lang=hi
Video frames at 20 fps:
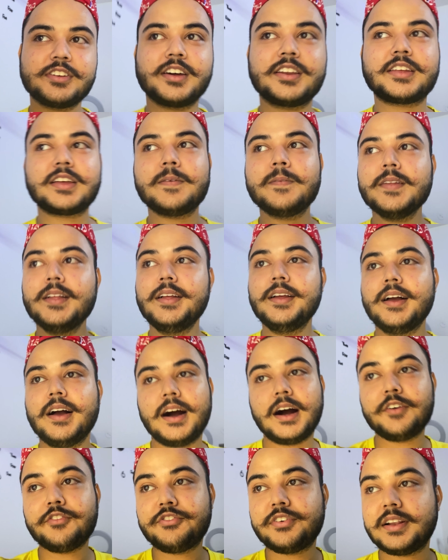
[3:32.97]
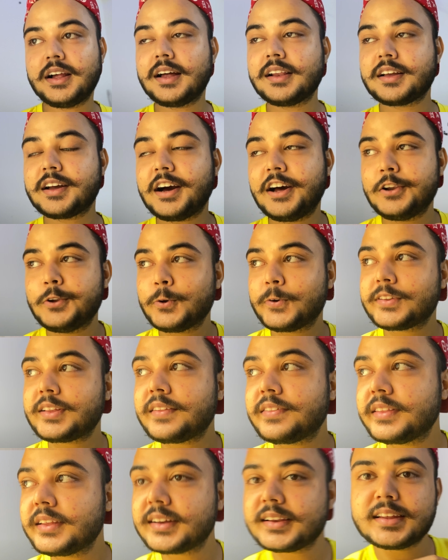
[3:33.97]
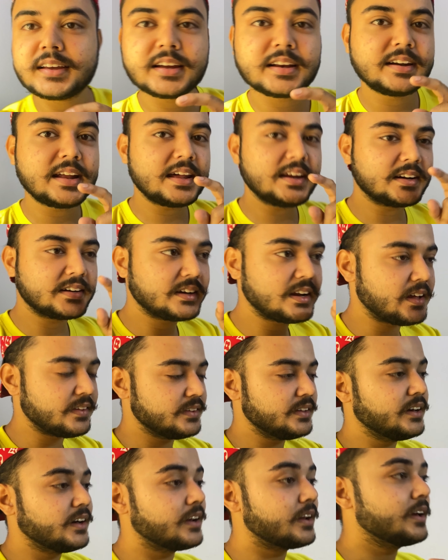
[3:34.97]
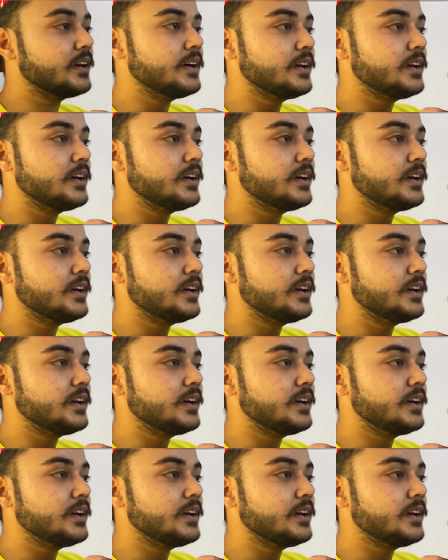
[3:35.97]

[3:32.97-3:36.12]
करके अब फिलहाल खालू के साथ निकलेंगे डायरेक्ट नानी घर